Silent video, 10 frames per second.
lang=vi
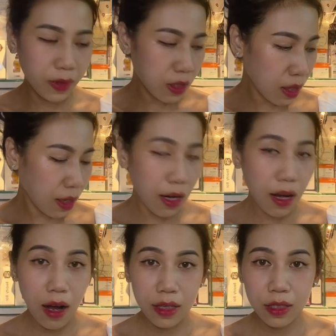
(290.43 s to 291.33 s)
rất là
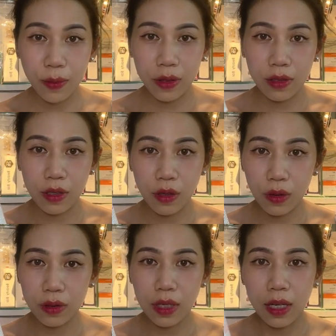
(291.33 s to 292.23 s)
lợi cho mọi người
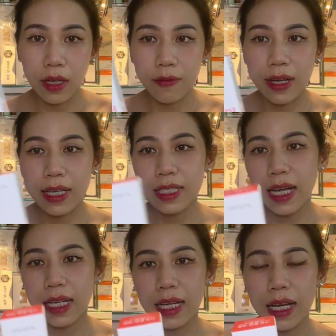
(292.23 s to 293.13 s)
luôn và cái
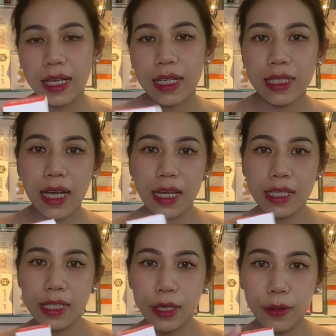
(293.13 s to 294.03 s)
chai này là cái chai
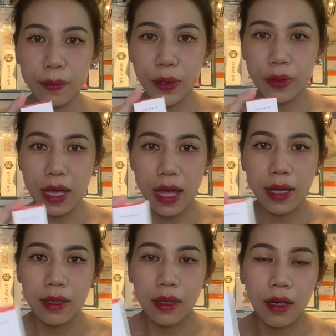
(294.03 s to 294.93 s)
serum biêu da
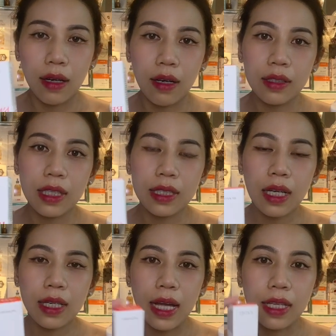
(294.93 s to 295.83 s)
uh, thì
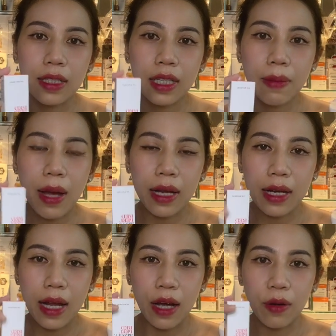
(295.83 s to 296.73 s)
tất cả những cái
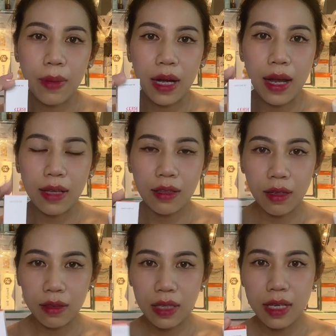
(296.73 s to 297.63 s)
bạn nào mà đã
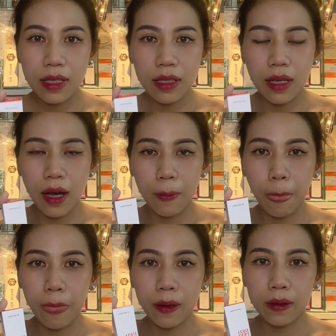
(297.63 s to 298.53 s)
từng đi um,
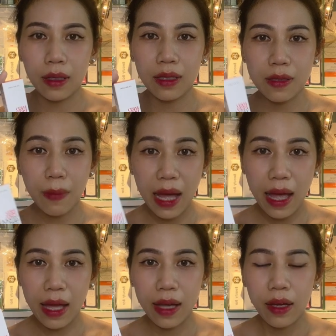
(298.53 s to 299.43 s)
uh,
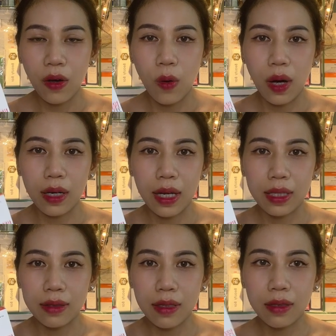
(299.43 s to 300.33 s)
spa hoặc
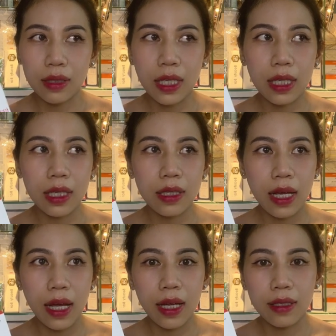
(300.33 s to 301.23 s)
là từng đi
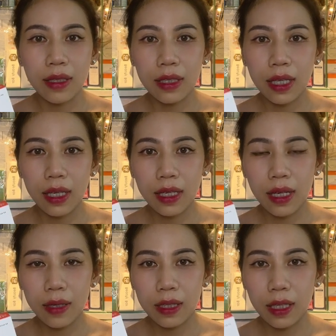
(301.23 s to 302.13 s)
ra những cái
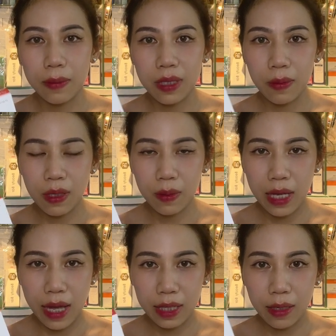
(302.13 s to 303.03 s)
à, tiệm chăm sóc
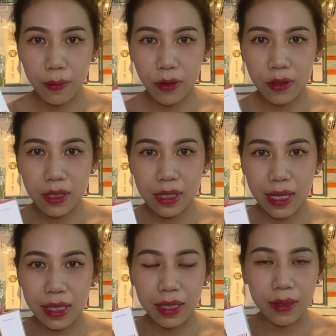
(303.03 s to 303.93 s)
da thì mọi người sẽ